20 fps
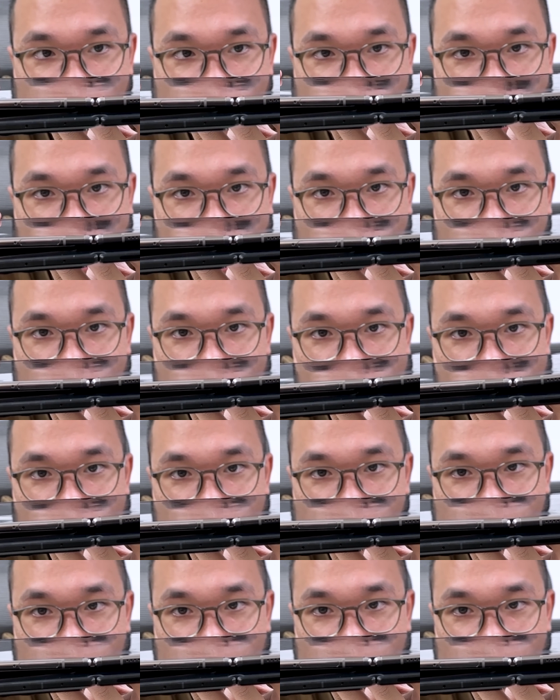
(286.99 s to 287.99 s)
thấy
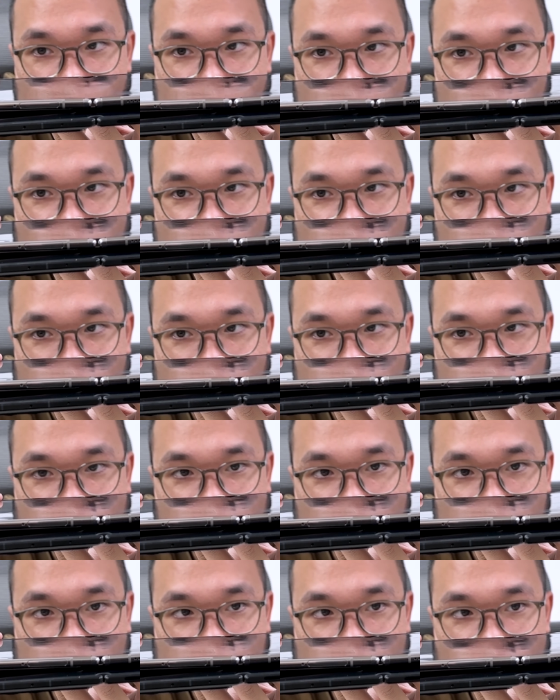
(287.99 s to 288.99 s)
không nó sẽ cảm giác là
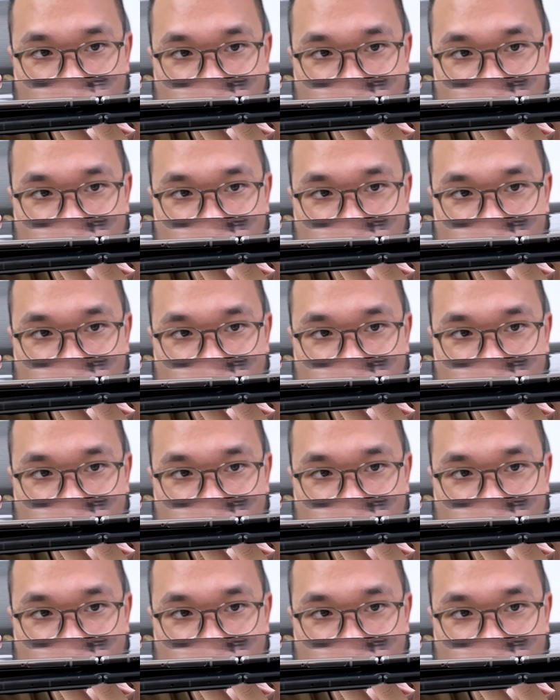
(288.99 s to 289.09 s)
nó hơi